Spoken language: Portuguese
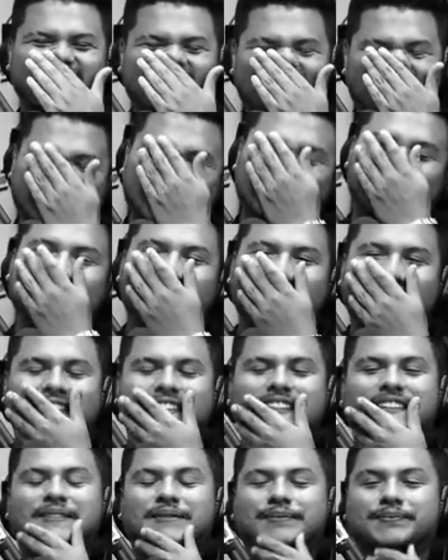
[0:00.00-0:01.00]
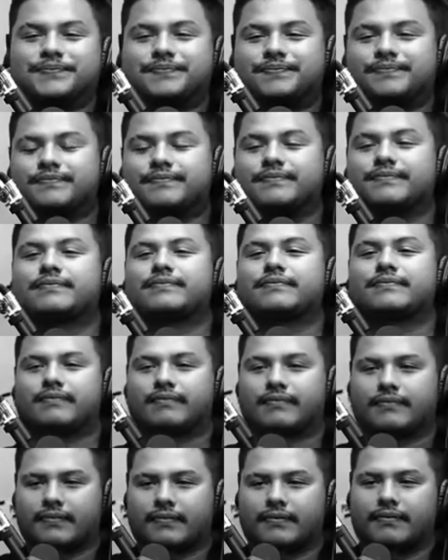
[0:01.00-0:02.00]
cara. Tá, tá, pagando dívida. O
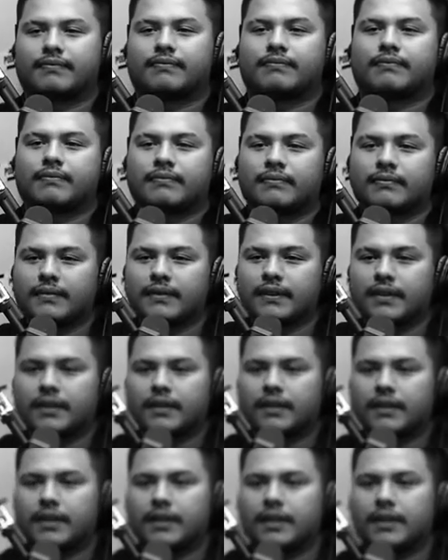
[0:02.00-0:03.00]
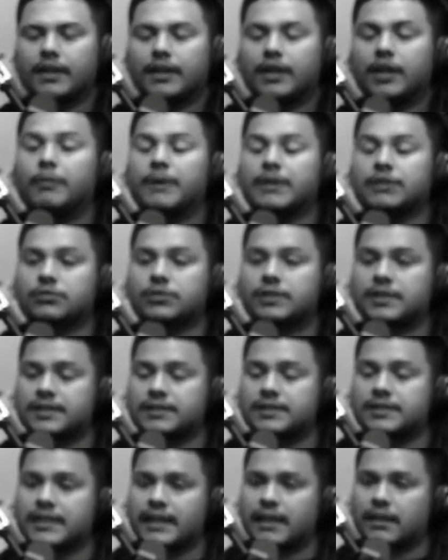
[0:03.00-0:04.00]
Santos tá endividado. Não, ah. mas o
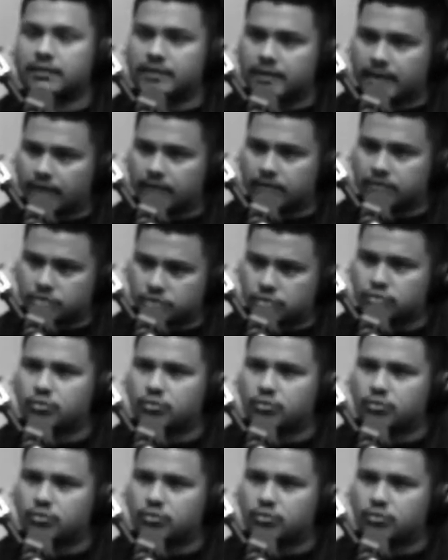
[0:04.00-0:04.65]
Santos tá, tá